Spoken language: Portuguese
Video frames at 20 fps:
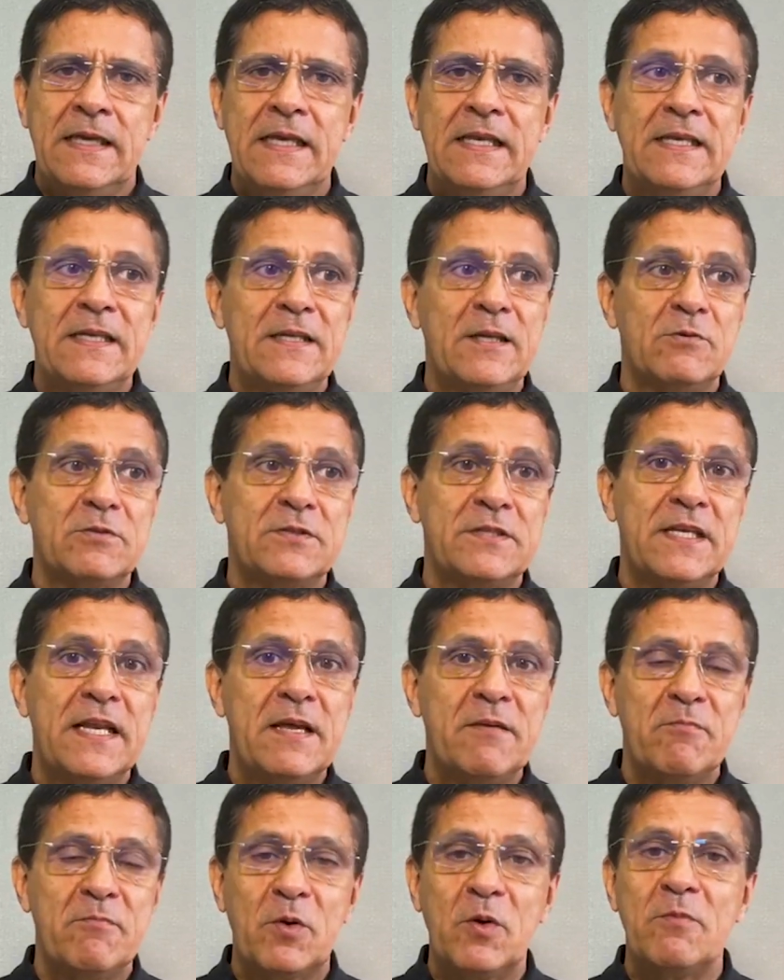Ele não se
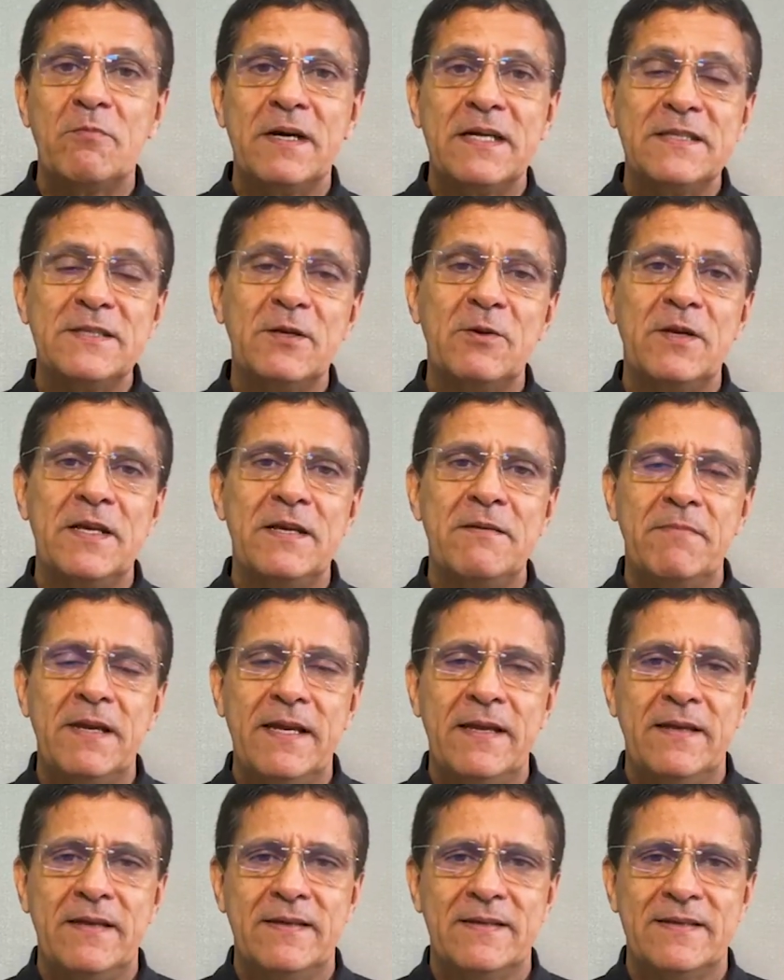lembrou, mas eu
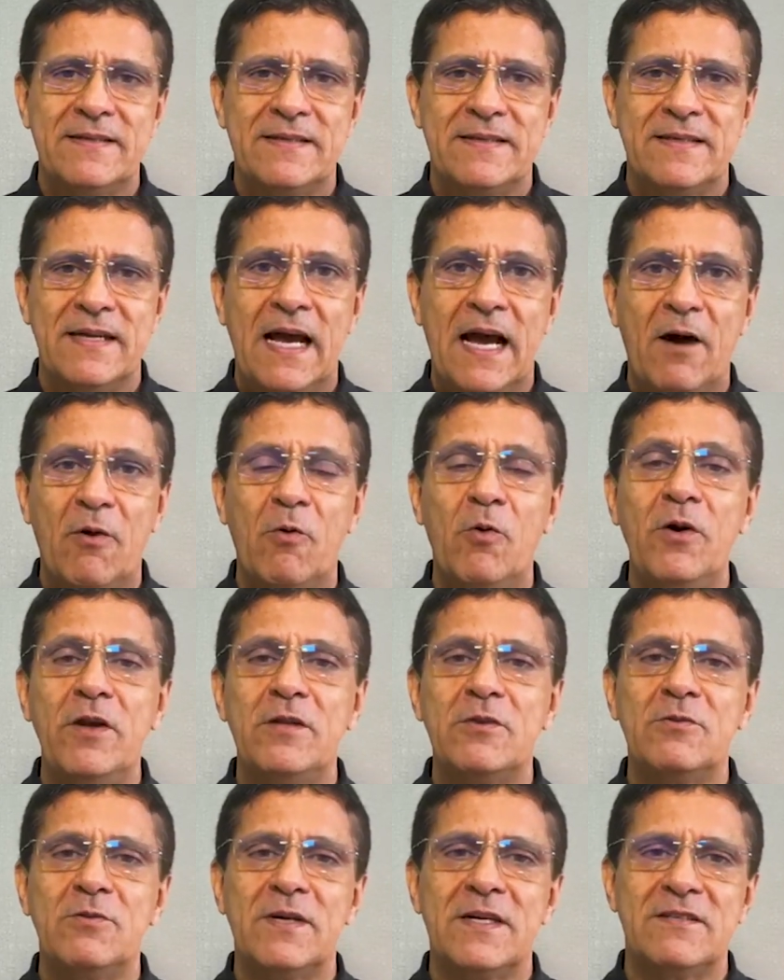lembrei. Há
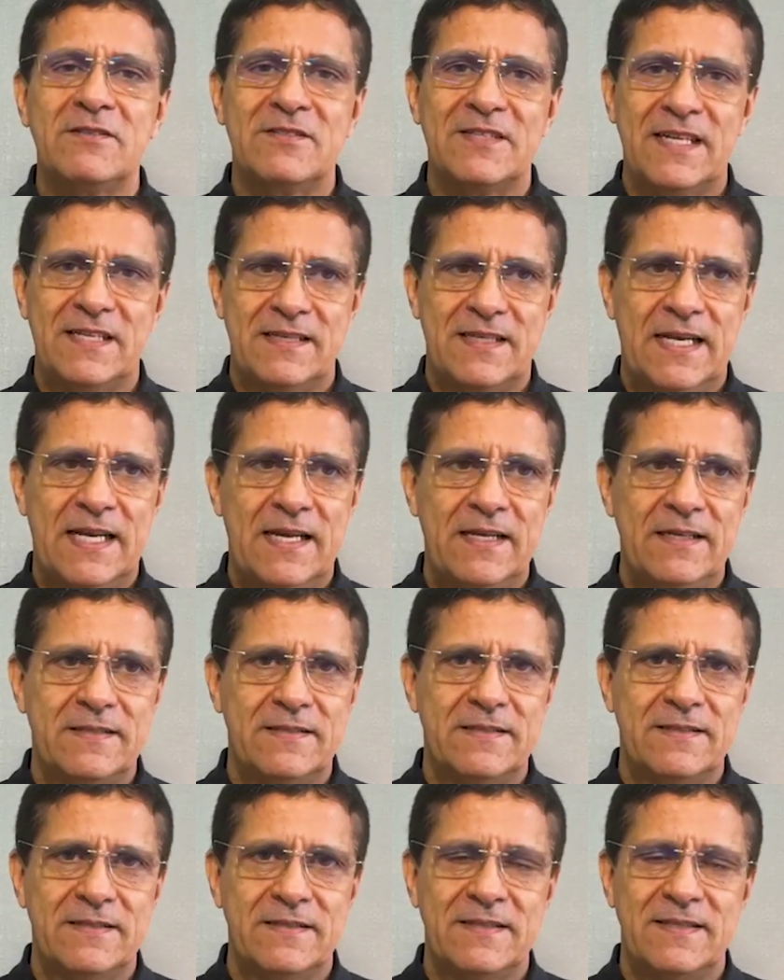oito anos
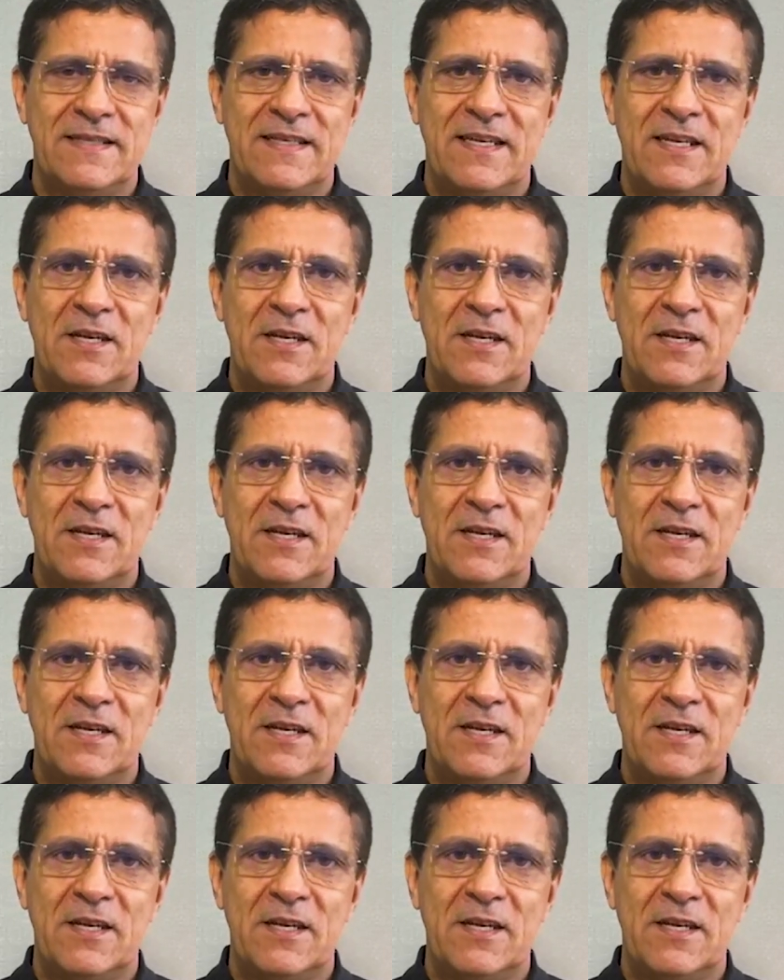atrás,